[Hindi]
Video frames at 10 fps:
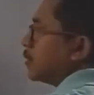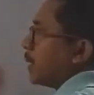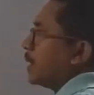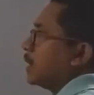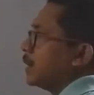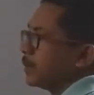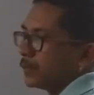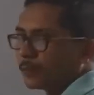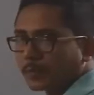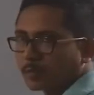दो पहले ले लो
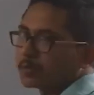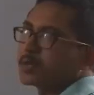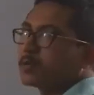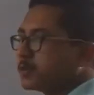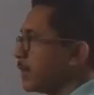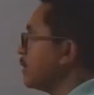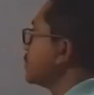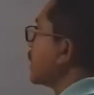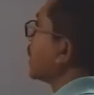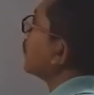कुछ ना कुछ
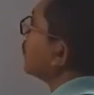वैल्यू जाएगा